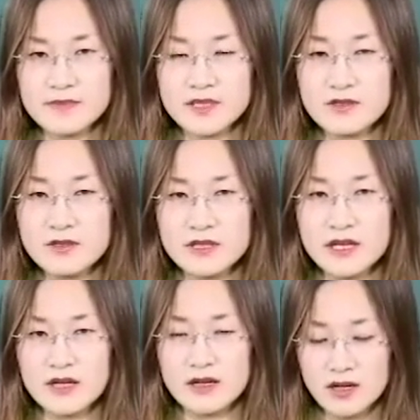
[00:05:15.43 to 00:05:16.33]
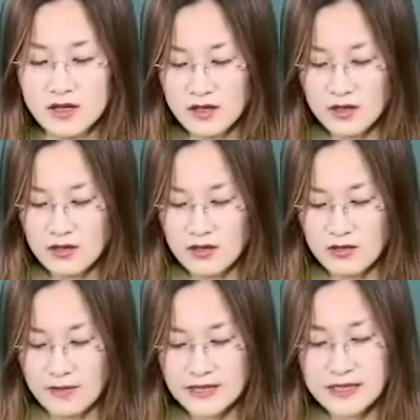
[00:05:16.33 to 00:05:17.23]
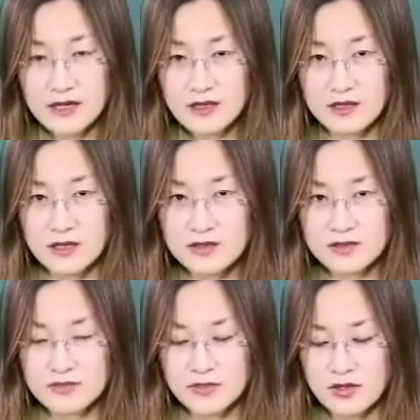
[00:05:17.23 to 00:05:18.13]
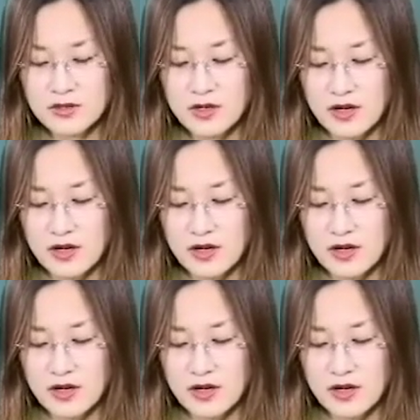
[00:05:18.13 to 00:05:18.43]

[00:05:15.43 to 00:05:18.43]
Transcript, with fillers: 그런데 만약 예를 들면